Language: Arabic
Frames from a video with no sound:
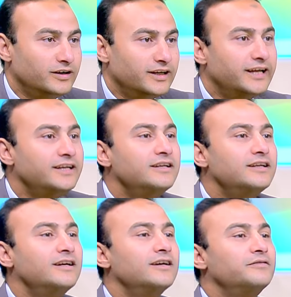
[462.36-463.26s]

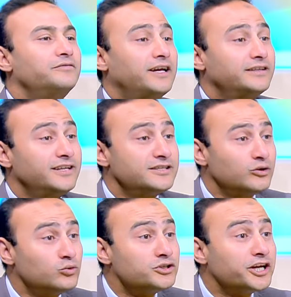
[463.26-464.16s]
لان في عندنا
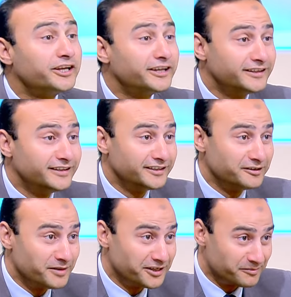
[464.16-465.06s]
ثالوث شهير جدا
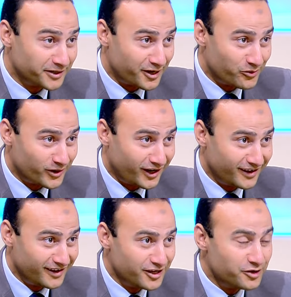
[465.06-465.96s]
للملك من كورع آه.